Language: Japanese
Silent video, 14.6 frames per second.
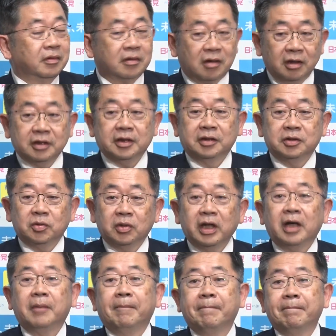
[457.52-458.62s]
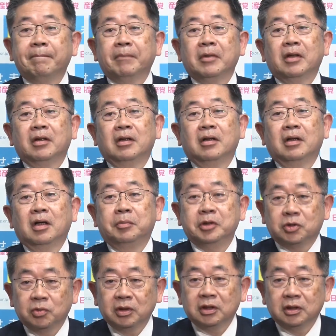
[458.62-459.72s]
会見長で安倍首
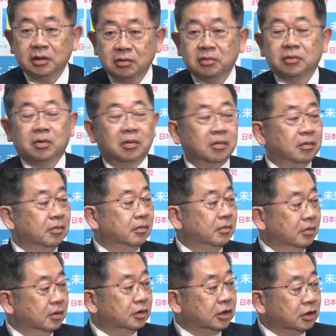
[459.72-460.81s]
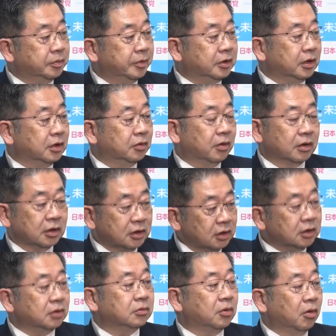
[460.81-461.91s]
相が出てくると、説明責任を果たさ
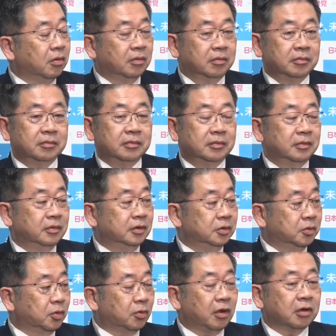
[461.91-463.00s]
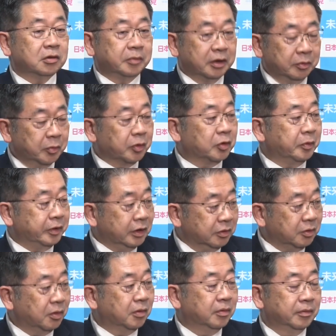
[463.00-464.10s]
せるということをあくまでも求めてい
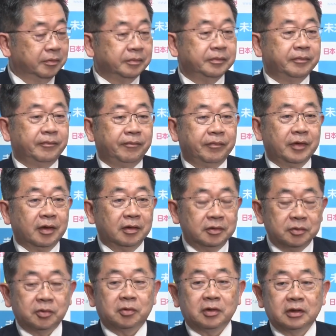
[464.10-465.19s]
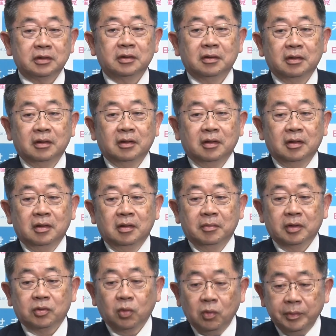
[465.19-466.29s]
くということ
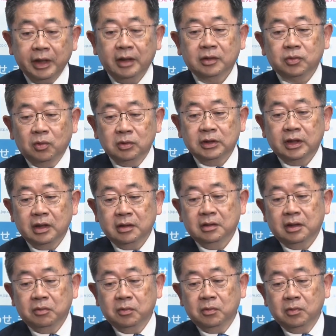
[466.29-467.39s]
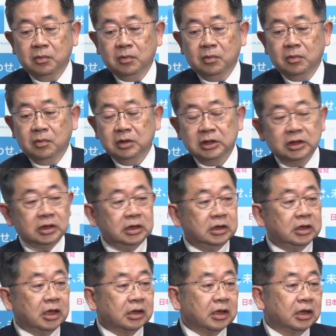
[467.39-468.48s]
まあ、当面当然、あの信
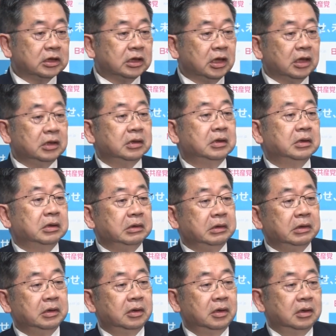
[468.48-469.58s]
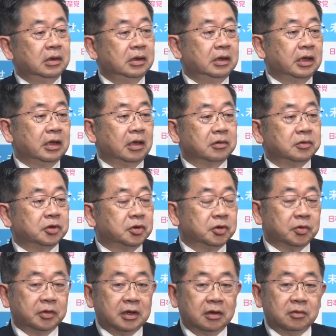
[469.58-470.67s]
任に値しない内閣首
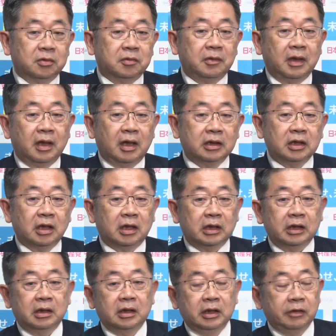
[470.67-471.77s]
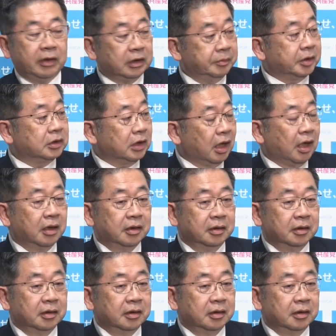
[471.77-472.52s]
相であることは明らかではありますが、